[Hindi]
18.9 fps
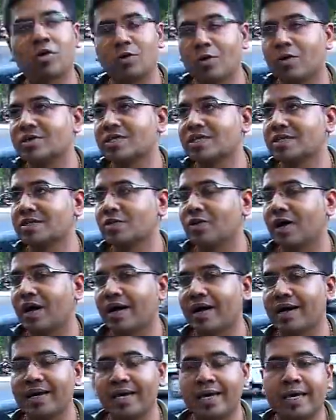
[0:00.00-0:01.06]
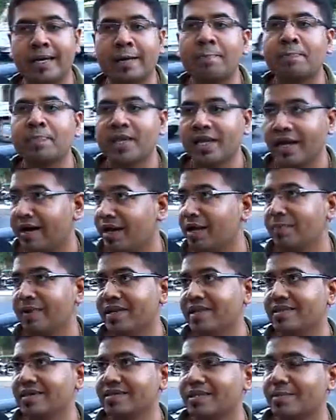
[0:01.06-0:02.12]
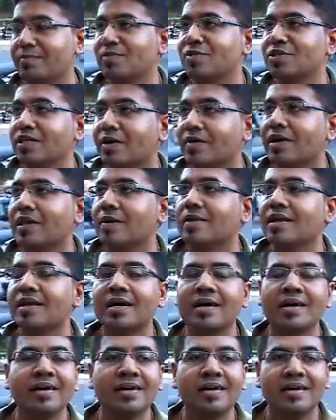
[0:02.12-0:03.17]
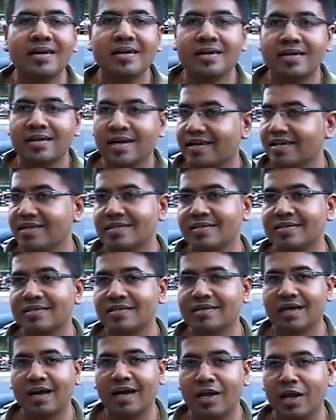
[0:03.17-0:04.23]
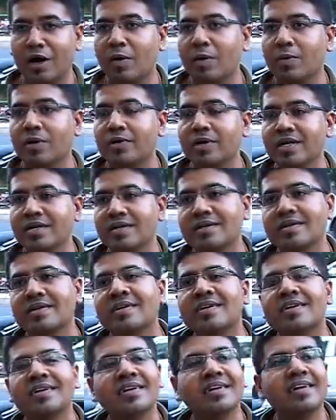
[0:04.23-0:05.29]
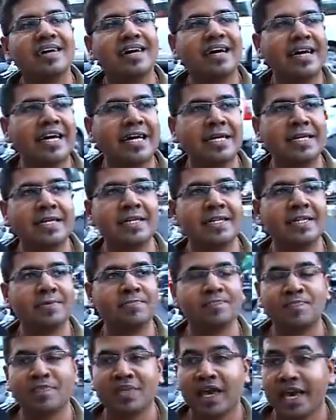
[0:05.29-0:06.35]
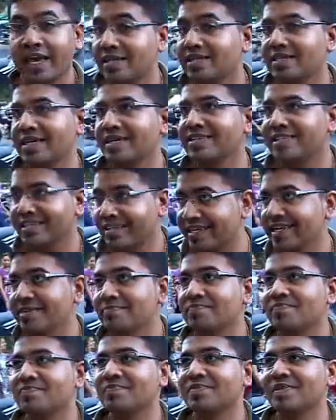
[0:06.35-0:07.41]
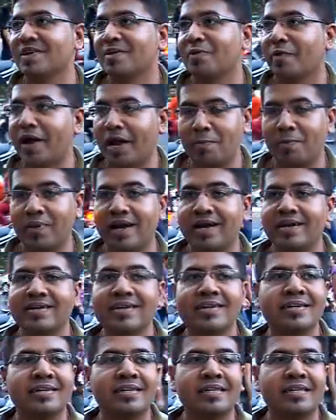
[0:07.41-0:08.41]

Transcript: क्लोथ्स टू लगा के खाने पीने तक सब कुछ अवेलेबल है that is I love about it and uh, ancient city well planned